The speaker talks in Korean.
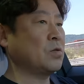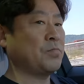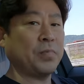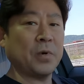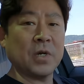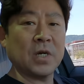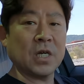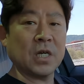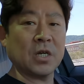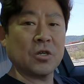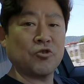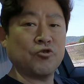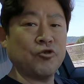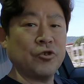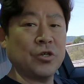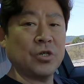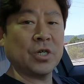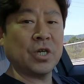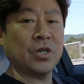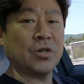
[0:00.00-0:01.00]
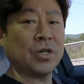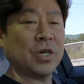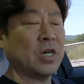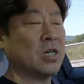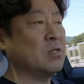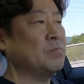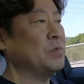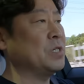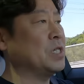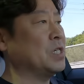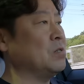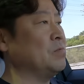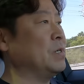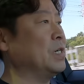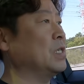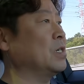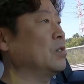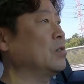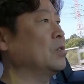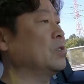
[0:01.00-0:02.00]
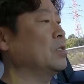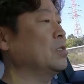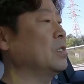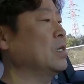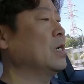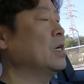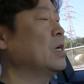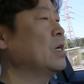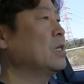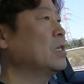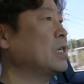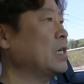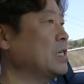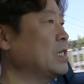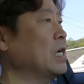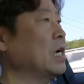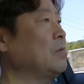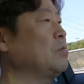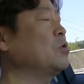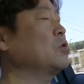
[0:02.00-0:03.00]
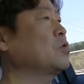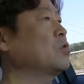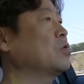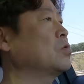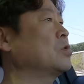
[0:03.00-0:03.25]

특별하게 출력에 영향을 미칠 만한 거는 사실 아무것도